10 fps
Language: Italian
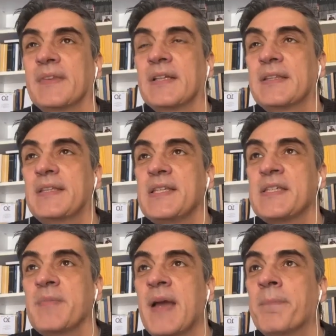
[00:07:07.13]

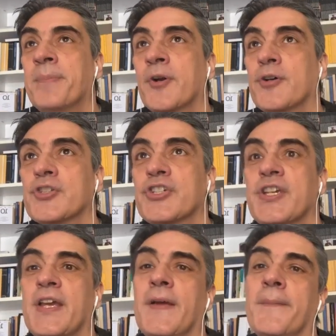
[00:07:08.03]
tantissimi
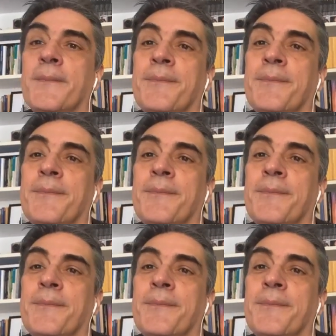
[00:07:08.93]
approcci